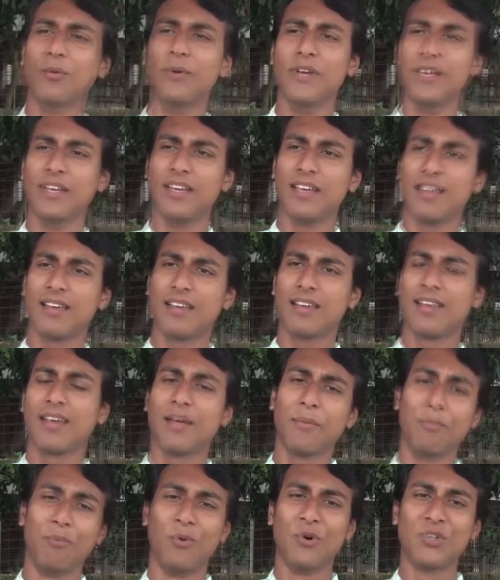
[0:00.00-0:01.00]
কবি
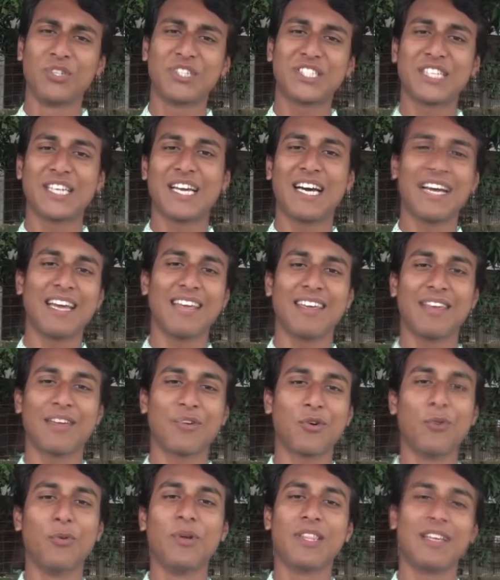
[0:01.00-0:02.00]
মন চায়
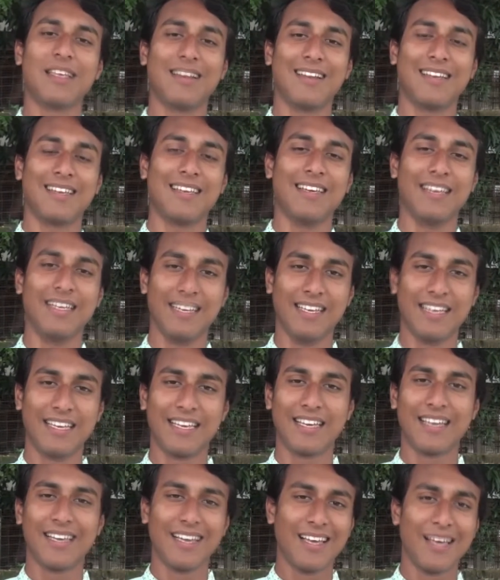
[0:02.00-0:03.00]
কবিতা লিখি
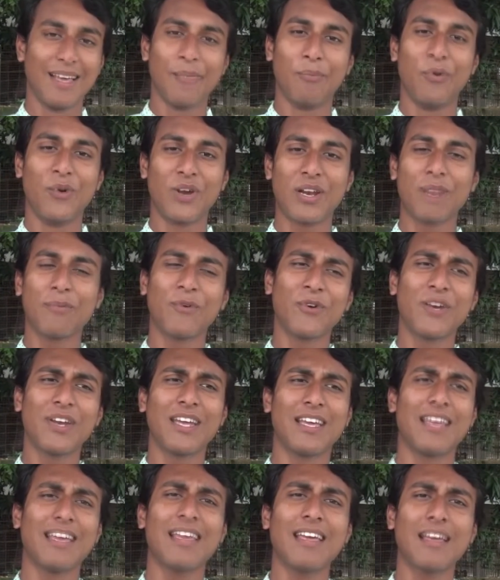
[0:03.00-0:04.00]
মনে
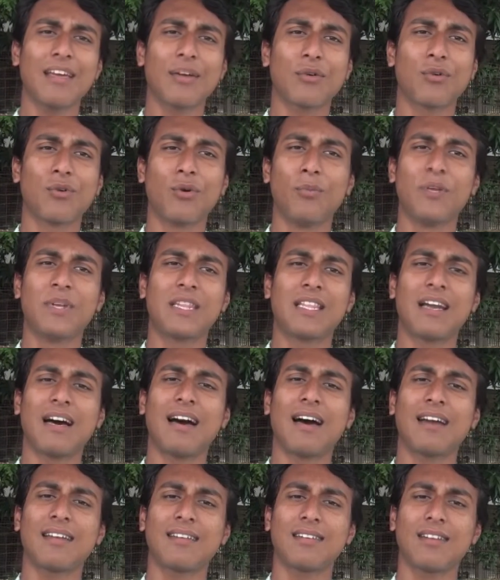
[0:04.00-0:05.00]
মনে
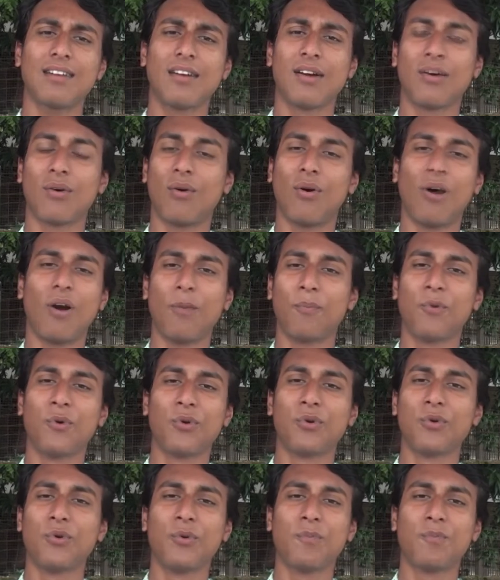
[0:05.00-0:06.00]
কবিতার
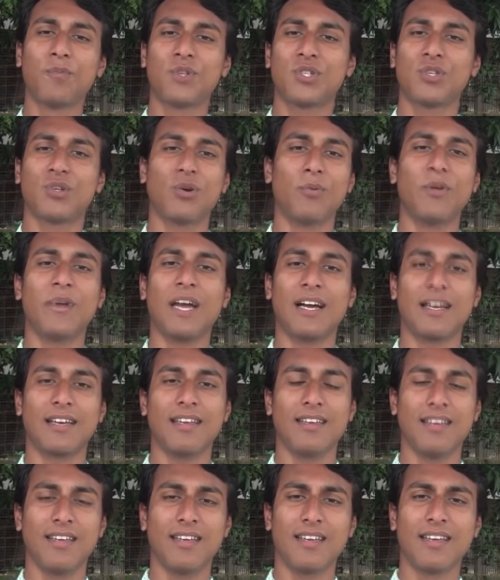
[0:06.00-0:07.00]
অপরূপ ছবি
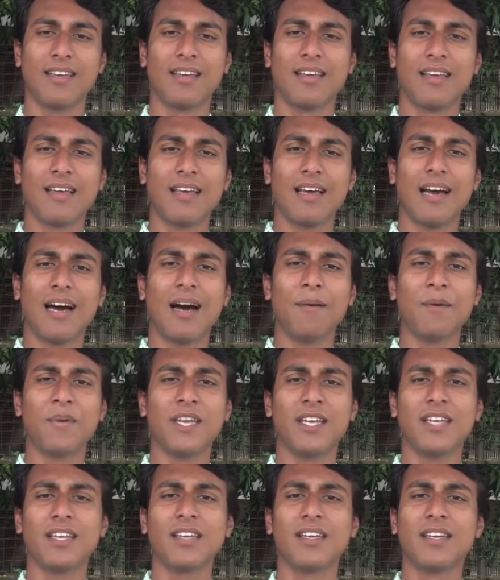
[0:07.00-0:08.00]
আঁকি আমি
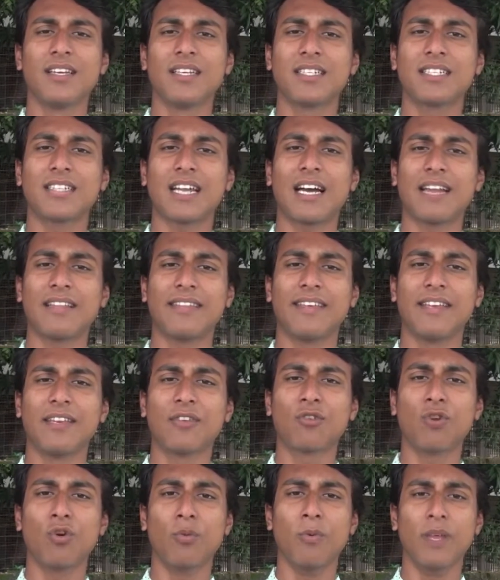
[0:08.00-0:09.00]
স্বাধীন
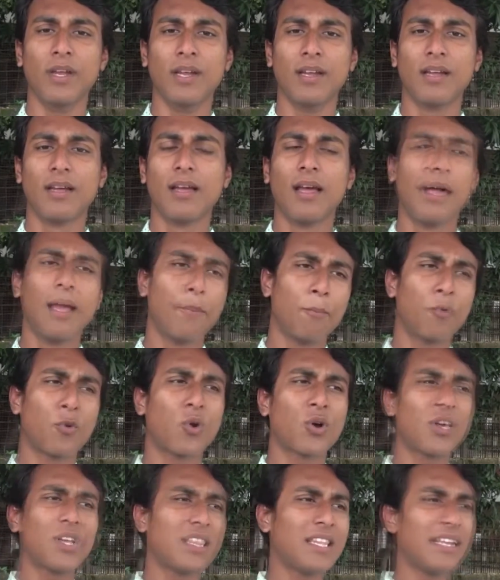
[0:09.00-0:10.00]
কবি
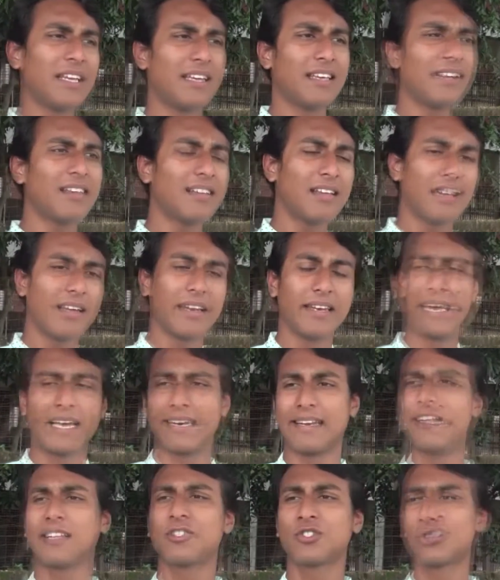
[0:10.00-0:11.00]
প্রকৃতির
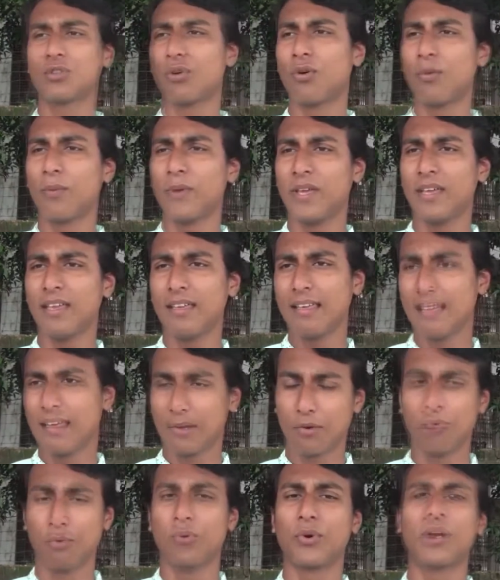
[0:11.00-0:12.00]
নানান ছবি
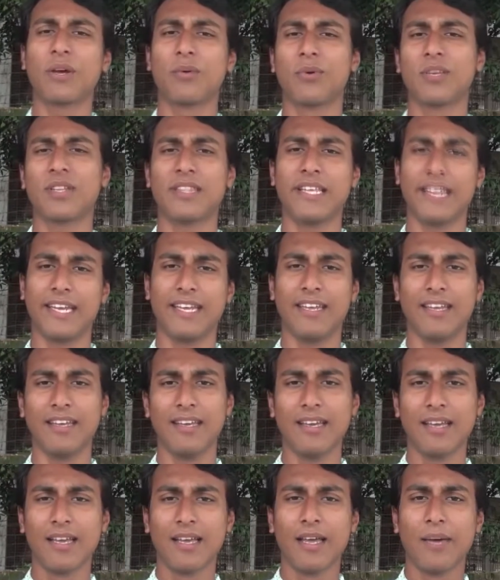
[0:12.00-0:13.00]
ঘুরে ঘুরে দেখি
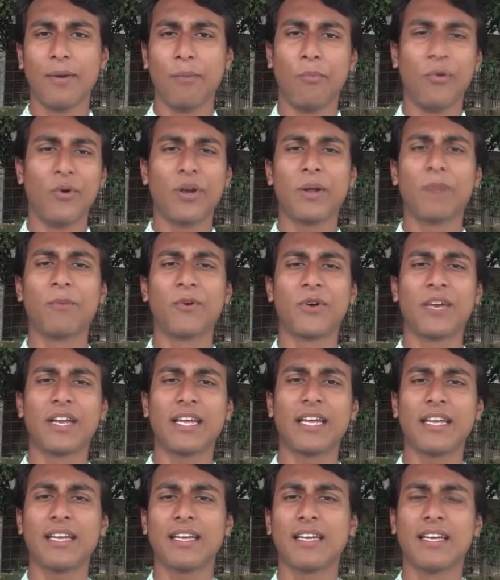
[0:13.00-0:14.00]
মনে মনে
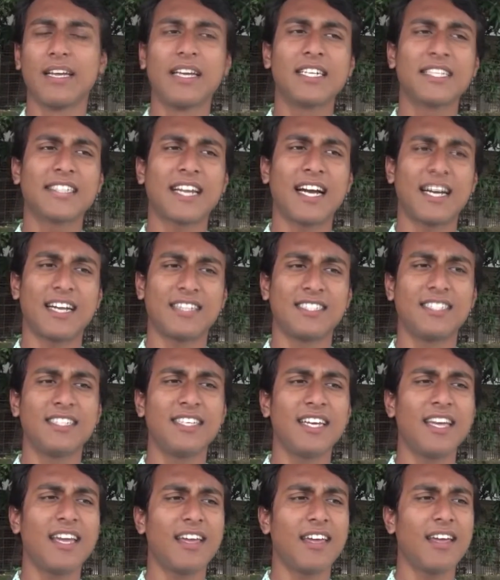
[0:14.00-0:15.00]

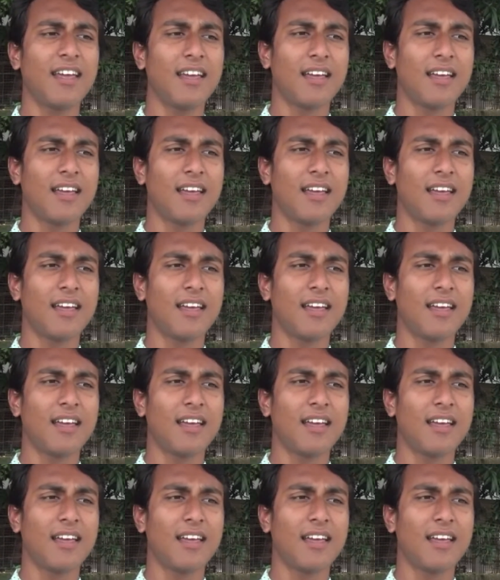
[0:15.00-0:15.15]
সাজিয়ে